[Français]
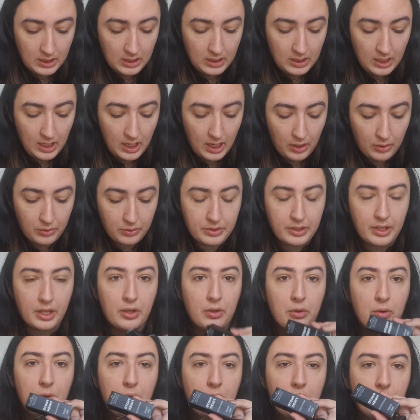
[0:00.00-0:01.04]
Là, on a
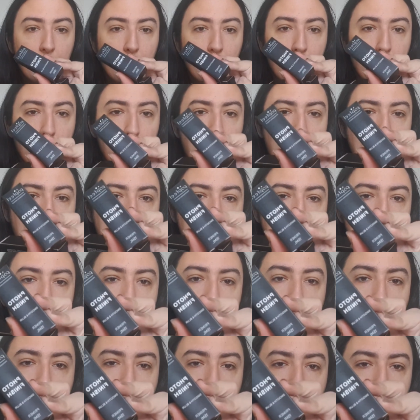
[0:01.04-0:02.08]
une base
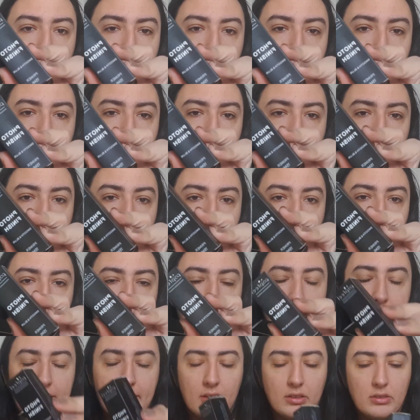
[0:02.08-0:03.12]
euh, de
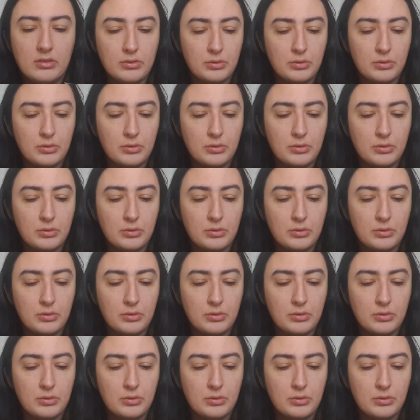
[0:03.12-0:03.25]
teint,